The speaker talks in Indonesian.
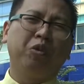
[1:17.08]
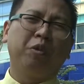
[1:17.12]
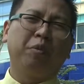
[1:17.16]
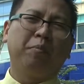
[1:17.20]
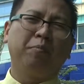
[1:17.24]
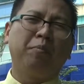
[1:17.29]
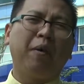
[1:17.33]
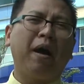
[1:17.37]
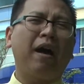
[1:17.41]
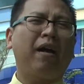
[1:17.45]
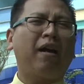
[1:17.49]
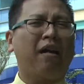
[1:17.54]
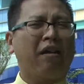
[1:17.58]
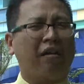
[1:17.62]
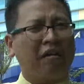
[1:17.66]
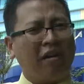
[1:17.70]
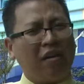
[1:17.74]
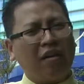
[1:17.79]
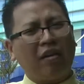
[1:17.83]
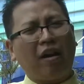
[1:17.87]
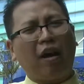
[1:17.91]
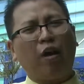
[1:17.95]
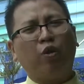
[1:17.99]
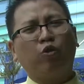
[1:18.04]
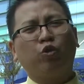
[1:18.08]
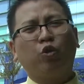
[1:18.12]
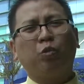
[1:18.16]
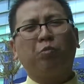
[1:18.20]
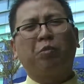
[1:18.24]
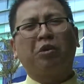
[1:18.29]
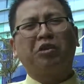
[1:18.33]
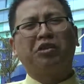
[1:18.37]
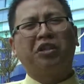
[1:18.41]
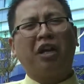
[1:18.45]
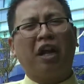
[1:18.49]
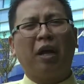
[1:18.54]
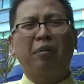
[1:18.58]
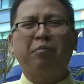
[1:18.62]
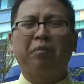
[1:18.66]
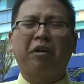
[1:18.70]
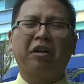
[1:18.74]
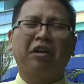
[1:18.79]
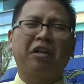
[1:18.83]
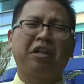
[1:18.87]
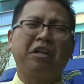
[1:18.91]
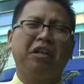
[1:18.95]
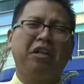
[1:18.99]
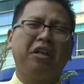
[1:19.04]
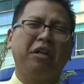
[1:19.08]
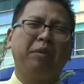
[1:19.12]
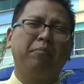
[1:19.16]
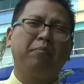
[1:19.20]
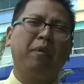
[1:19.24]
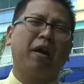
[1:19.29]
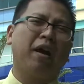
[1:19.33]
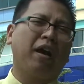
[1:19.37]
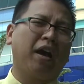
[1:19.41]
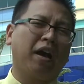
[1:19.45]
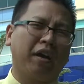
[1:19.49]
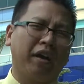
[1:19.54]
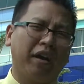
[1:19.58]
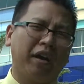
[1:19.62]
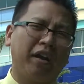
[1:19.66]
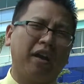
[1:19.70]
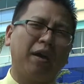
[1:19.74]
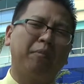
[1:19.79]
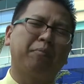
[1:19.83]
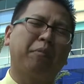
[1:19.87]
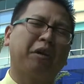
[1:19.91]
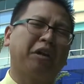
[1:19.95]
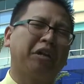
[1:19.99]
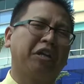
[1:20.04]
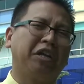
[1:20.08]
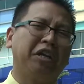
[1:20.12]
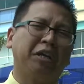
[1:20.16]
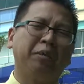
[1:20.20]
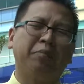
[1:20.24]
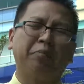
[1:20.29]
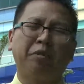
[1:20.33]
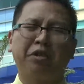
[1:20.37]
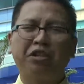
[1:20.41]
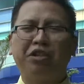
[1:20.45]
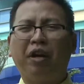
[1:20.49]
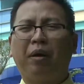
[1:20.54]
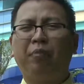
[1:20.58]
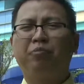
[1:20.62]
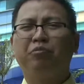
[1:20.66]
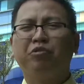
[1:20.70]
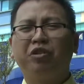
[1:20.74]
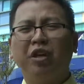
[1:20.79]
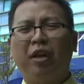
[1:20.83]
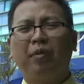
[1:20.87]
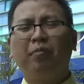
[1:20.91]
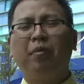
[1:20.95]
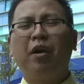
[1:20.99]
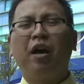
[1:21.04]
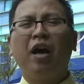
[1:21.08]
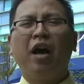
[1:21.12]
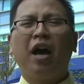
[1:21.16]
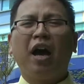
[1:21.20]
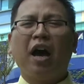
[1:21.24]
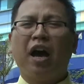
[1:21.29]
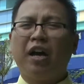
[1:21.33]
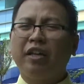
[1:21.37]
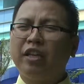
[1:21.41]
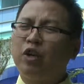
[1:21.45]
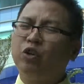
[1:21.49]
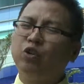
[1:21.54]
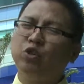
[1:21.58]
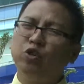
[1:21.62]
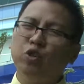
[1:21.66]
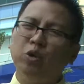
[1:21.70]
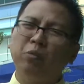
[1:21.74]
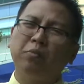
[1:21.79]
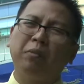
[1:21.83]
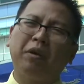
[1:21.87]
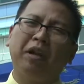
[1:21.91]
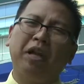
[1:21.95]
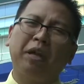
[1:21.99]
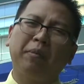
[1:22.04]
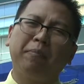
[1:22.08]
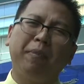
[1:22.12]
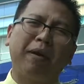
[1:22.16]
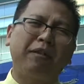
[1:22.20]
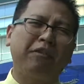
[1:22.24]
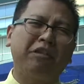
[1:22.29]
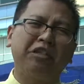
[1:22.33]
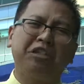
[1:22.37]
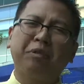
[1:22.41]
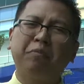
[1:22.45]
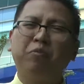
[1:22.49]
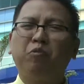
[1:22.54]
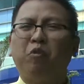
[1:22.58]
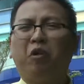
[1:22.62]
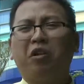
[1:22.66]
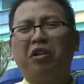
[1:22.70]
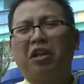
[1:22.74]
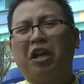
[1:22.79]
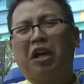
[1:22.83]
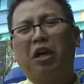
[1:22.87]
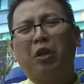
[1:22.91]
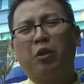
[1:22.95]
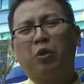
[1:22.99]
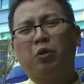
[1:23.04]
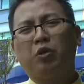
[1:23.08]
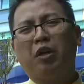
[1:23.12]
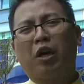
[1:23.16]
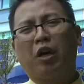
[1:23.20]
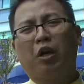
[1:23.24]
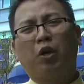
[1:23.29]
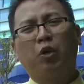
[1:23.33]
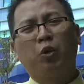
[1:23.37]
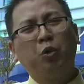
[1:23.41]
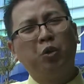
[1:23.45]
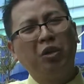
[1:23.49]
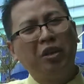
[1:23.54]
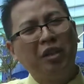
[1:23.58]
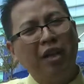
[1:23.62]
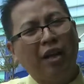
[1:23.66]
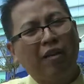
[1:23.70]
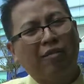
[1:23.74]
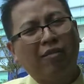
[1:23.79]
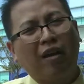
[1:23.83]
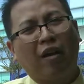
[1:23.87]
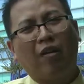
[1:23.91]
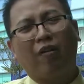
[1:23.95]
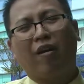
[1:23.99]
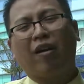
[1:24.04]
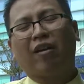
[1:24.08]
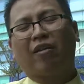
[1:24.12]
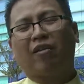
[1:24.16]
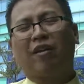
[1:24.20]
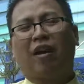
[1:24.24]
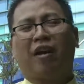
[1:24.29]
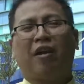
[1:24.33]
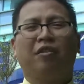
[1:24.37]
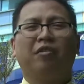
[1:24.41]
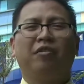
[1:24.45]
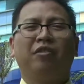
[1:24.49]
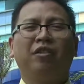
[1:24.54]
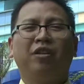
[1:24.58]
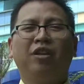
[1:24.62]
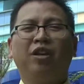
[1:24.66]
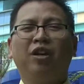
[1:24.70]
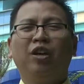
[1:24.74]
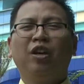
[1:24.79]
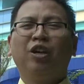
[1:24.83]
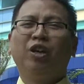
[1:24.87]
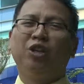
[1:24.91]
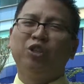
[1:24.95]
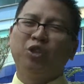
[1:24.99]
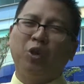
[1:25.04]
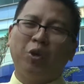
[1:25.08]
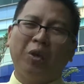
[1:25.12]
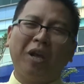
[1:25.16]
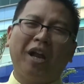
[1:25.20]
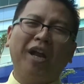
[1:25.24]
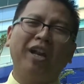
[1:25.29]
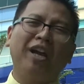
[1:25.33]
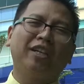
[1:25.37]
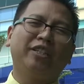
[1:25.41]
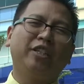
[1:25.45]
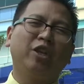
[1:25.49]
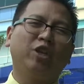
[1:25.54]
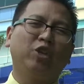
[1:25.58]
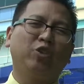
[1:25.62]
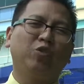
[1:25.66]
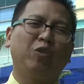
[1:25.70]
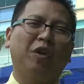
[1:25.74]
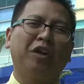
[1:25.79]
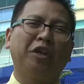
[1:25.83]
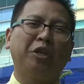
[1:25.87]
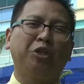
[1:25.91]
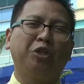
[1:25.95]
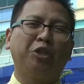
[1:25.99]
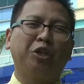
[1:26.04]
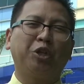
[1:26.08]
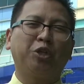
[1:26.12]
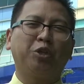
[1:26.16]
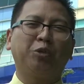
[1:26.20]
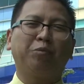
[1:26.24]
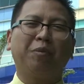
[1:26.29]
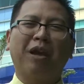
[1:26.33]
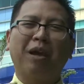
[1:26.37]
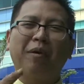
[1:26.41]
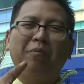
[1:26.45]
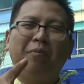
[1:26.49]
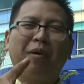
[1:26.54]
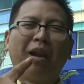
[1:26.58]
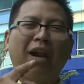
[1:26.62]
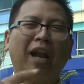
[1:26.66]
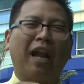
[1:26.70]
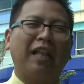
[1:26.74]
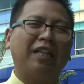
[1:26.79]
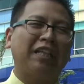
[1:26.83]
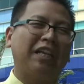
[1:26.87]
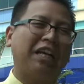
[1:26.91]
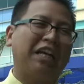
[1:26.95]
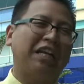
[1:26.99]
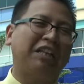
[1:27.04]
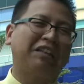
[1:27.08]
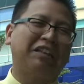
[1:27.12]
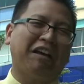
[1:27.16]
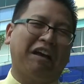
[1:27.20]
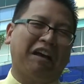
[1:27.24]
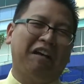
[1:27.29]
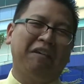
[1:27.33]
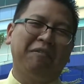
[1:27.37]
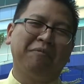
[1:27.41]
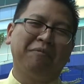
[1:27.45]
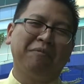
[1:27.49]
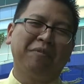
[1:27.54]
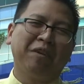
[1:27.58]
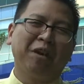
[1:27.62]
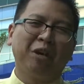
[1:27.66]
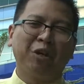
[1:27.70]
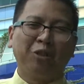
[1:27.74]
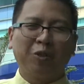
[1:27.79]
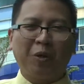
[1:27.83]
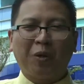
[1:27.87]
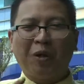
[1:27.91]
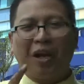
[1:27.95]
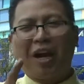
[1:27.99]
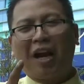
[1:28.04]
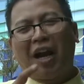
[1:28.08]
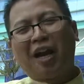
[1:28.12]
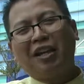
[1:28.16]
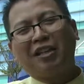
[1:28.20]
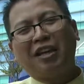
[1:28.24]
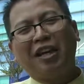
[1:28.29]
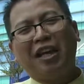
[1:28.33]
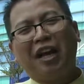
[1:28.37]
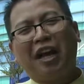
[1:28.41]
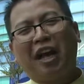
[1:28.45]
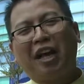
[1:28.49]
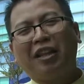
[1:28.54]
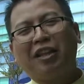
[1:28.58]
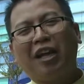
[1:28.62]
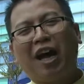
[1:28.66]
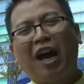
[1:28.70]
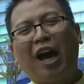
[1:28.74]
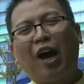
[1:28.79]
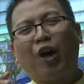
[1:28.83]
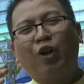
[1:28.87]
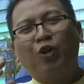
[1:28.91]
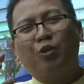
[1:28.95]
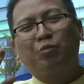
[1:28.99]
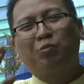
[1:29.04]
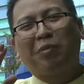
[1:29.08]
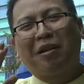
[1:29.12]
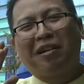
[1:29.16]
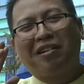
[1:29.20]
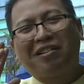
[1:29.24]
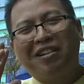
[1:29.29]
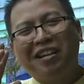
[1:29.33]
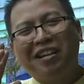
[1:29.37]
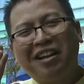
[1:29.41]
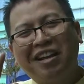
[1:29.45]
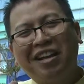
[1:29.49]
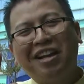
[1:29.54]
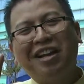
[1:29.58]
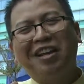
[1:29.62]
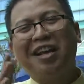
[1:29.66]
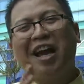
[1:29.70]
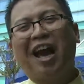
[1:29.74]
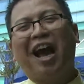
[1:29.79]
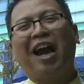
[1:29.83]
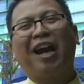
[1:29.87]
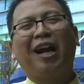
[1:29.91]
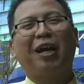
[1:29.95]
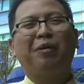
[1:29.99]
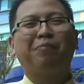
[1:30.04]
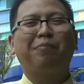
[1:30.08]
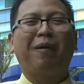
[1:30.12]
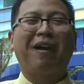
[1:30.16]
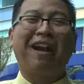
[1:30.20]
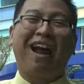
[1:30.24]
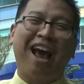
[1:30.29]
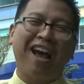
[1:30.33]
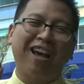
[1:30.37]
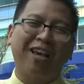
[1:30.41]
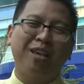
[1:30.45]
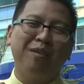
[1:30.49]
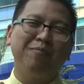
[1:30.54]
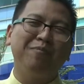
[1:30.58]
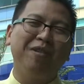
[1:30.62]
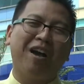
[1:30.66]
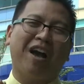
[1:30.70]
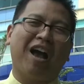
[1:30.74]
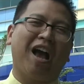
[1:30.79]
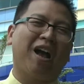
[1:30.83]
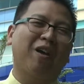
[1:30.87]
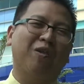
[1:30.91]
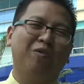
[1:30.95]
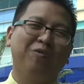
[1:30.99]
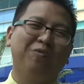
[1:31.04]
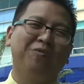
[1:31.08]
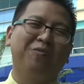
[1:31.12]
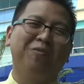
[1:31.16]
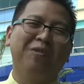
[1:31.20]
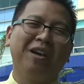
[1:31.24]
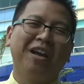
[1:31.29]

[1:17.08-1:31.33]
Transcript: bahkan rela untuk berjalan berkeliling, bahkan rela berdiri berjam-jam hanya untuk menikmati semuanya itu yang dunia tawarkan. Saudara ini kasih Tuhan Yesus Kristus, bagaimana nanti kita, saudara dan saya, kita harus berdiri di hadapan hakim yang agung,